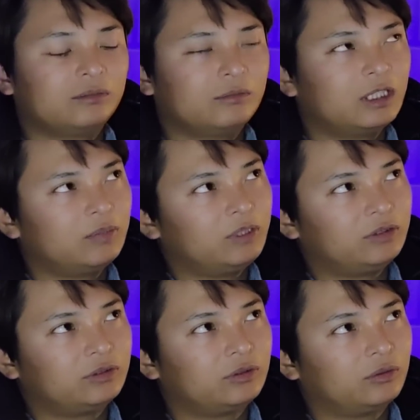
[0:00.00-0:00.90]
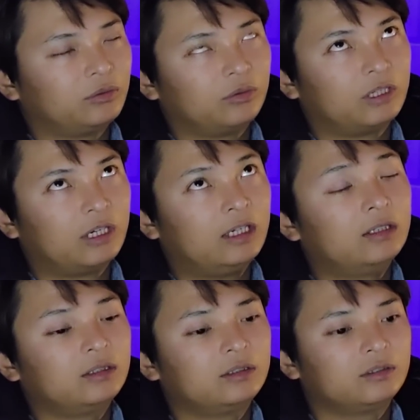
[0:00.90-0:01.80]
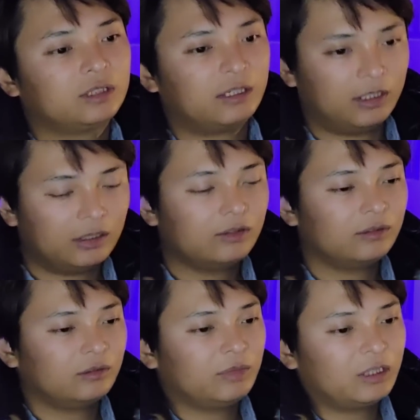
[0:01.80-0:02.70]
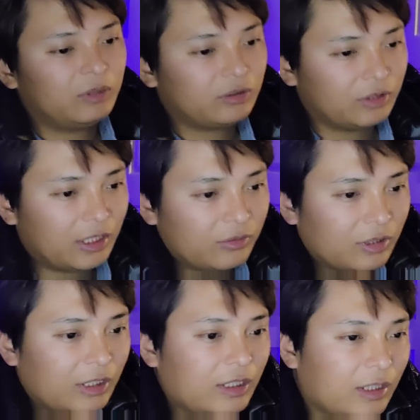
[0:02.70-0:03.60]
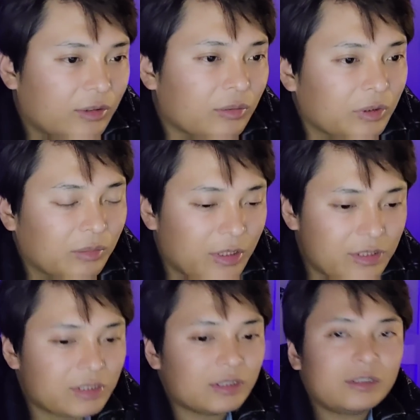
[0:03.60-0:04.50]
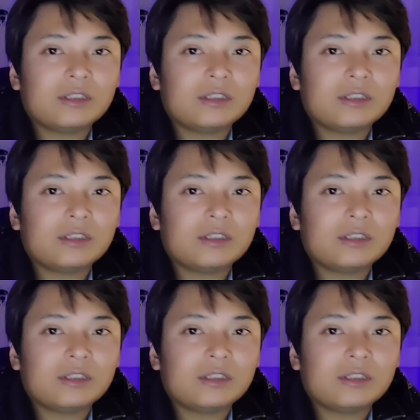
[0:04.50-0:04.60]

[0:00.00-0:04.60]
バイビットとか、かなうん、バイビットでやるのがいいかなと思います。